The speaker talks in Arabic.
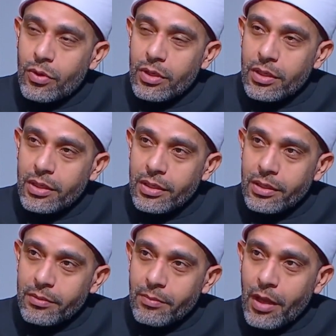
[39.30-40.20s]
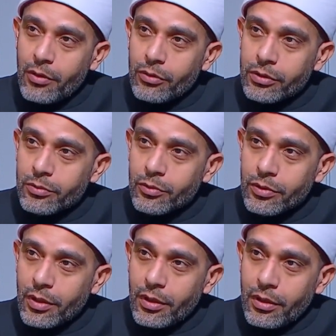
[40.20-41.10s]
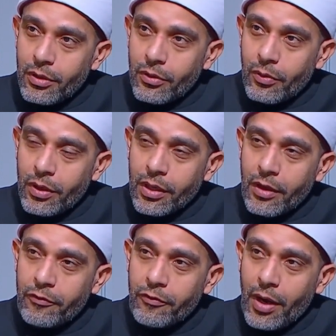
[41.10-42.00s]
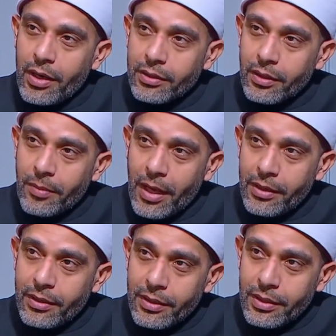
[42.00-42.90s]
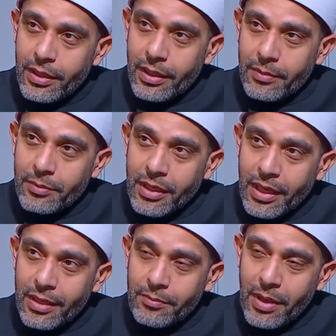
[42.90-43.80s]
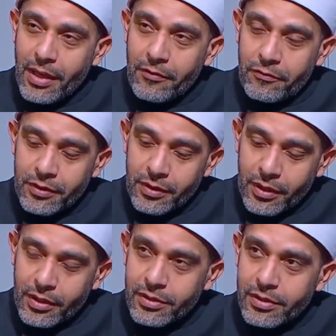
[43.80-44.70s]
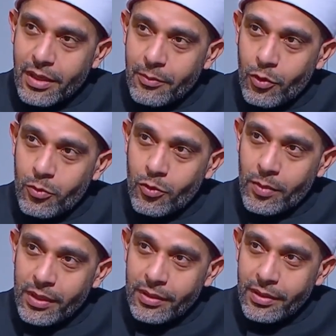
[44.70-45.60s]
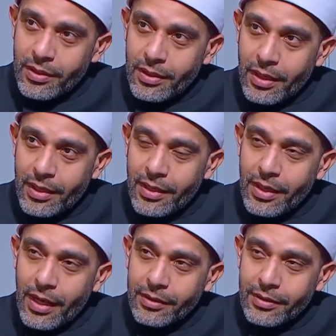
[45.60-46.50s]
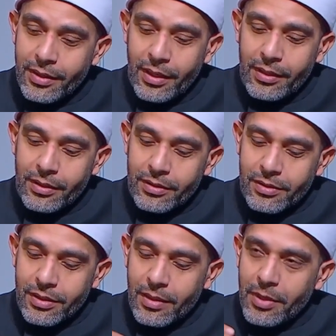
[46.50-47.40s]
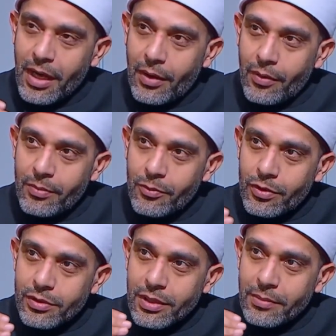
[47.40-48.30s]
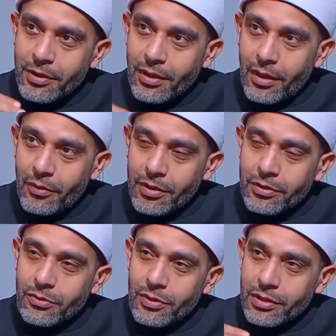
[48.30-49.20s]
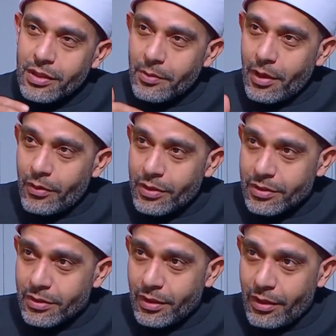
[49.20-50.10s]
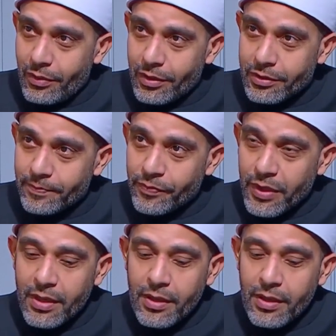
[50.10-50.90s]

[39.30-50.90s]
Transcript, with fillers: كل ما يغضب الله والكف عن طبعا احنا بنتكلم بقى في درجات الصيام عموما نعم. لان احنا عندنا صيام العوام وصيام الخواص وصيام خواص الخواص